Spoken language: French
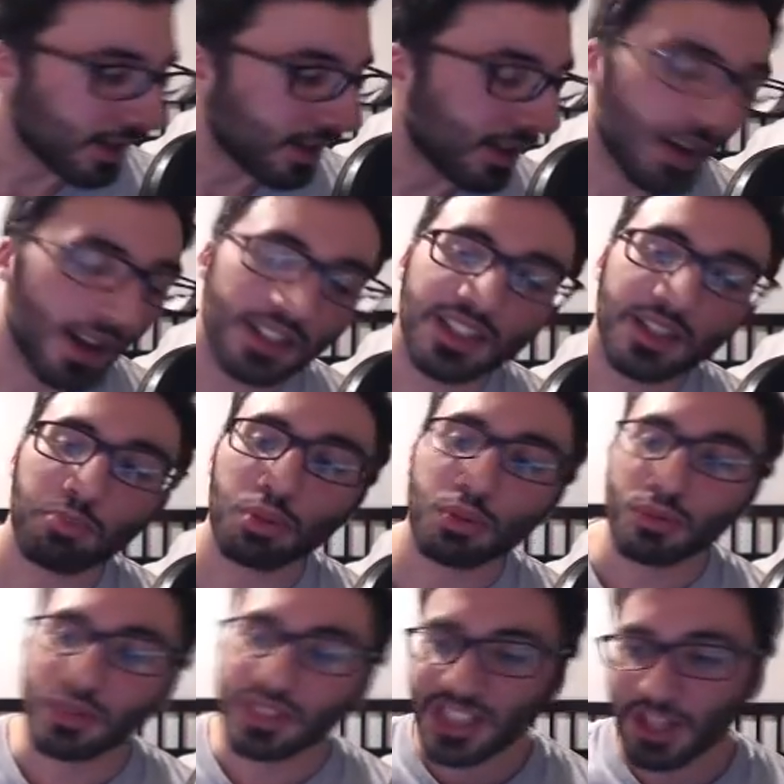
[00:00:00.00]
Ah, c'est plus
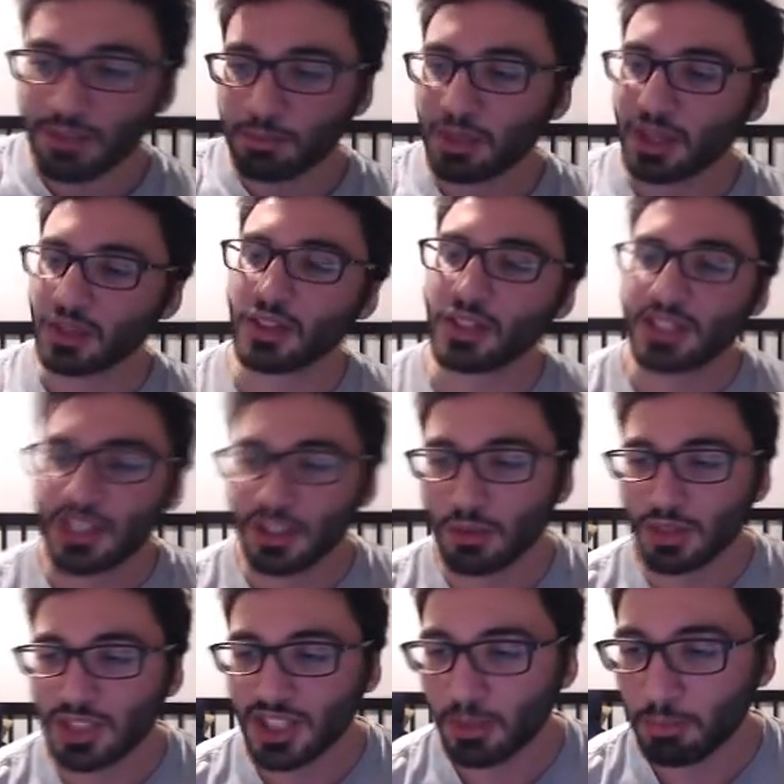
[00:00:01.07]
Dokkan Battle, c'est
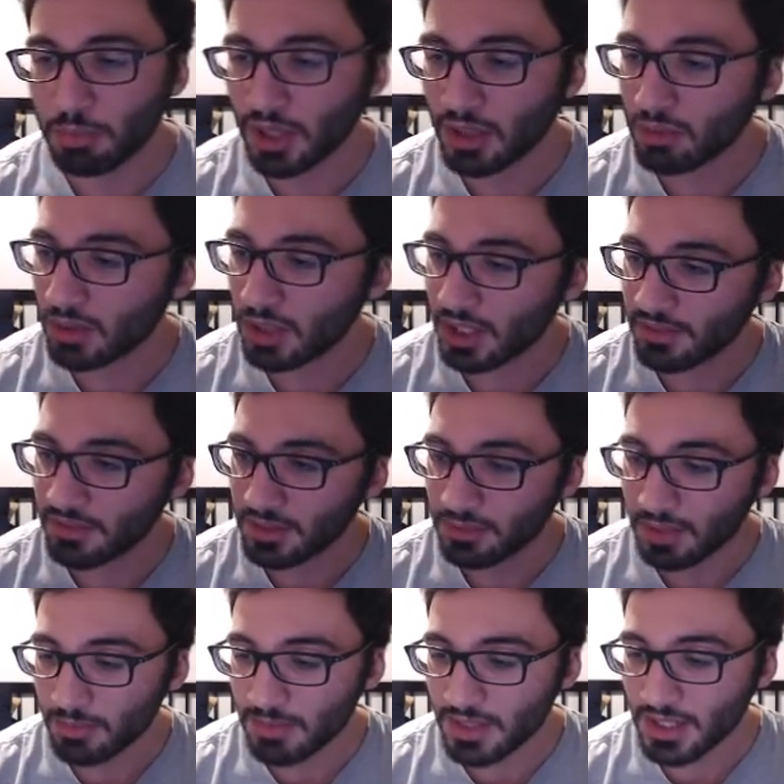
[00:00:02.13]
Dokkan bateau à la vie de
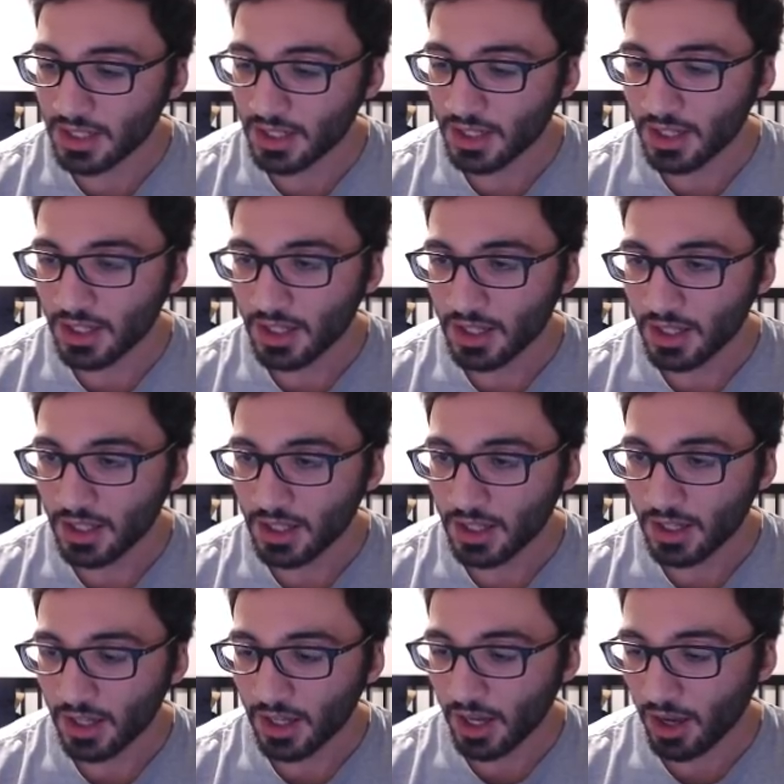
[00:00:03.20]
ma mère.
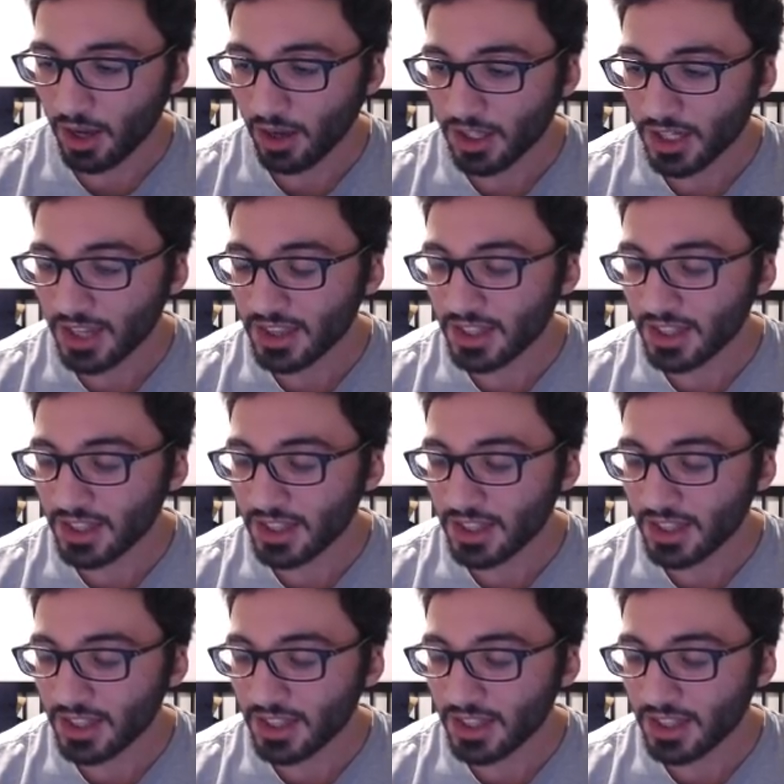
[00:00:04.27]
Alors, regardez